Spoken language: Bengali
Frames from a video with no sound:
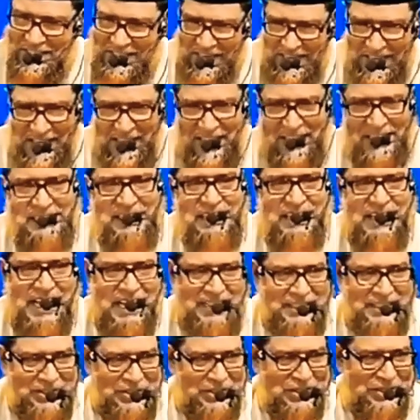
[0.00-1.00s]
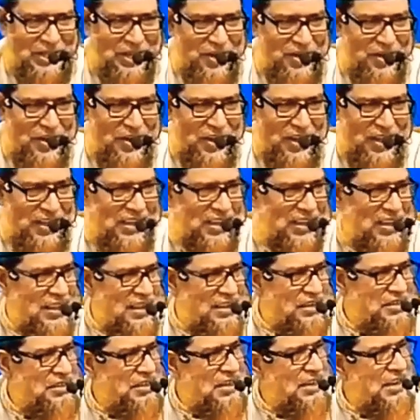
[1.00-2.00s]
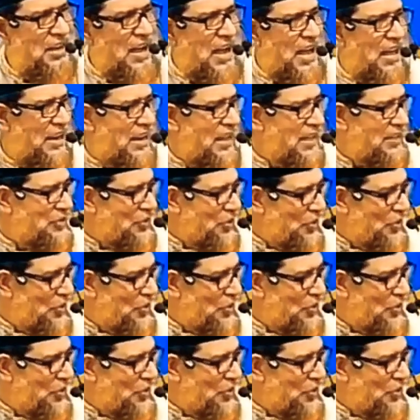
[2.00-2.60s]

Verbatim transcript: জেলখানায় যে খাদ্য দেওয়া হয় সেই খানা